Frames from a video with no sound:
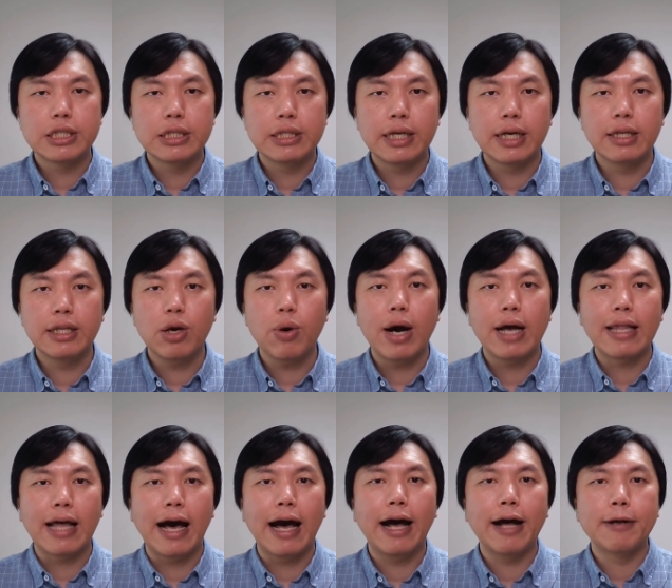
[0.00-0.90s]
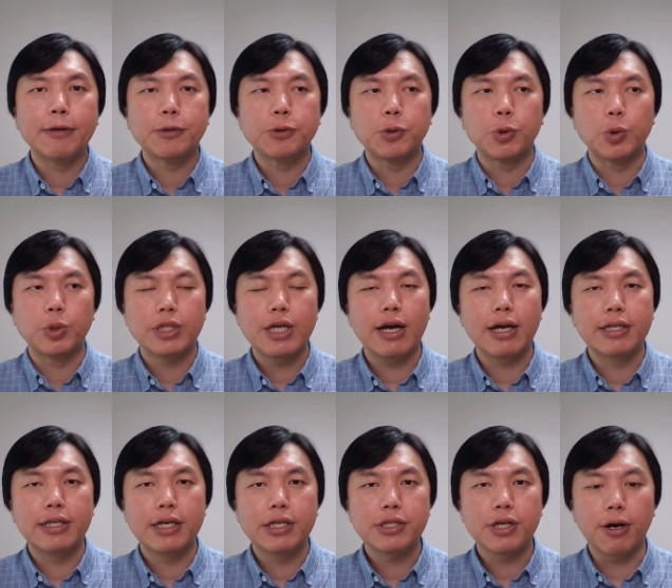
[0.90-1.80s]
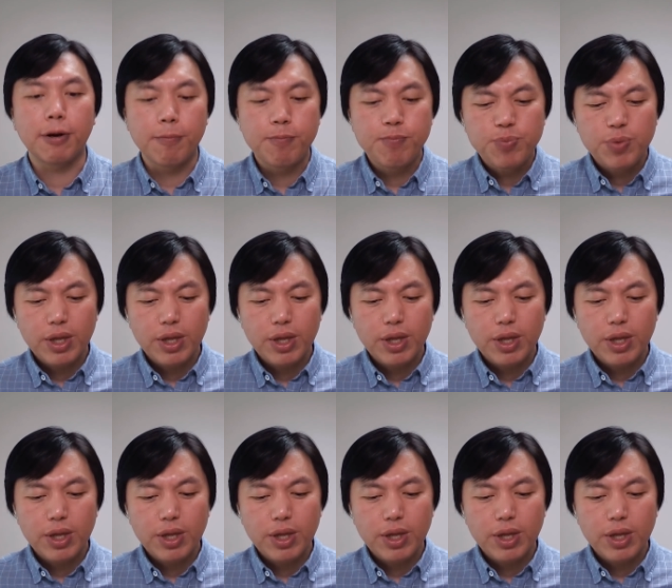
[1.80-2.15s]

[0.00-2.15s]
内内华达，就是有这样一件事儿。